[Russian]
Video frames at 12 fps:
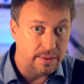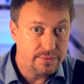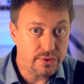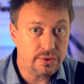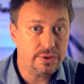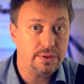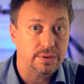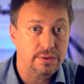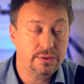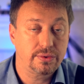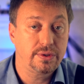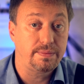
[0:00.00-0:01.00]
все же
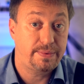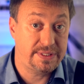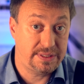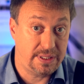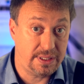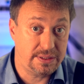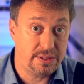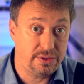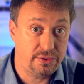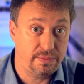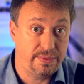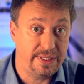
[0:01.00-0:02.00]
стоит постараться,
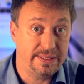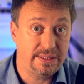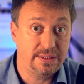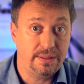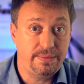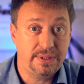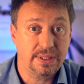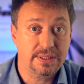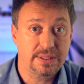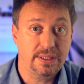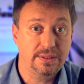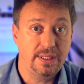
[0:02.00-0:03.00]
чтобы этот напиток
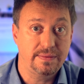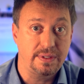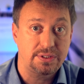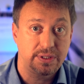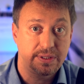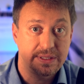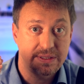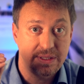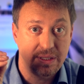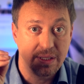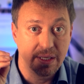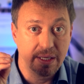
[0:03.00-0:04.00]
стал для ваших
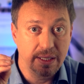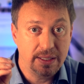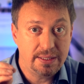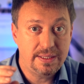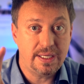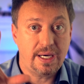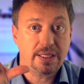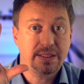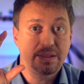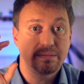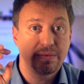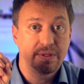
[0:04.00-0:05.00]
гостей
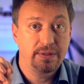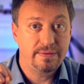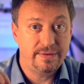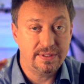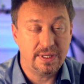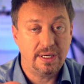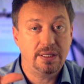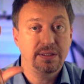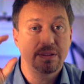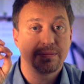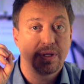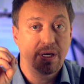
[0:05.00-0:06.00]
ярким,
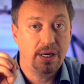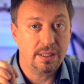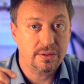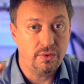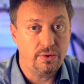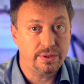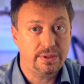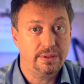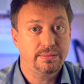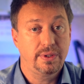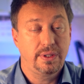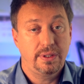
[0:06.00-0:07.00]
финальным
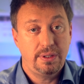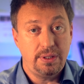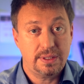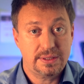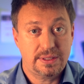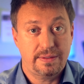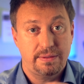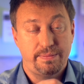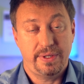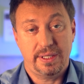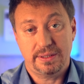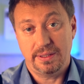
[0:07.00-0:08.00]
аккордом и оставил
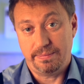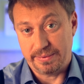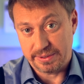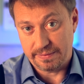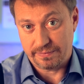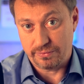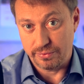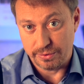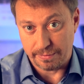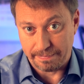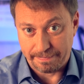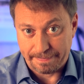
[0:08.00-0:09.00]
приятное послевкусие.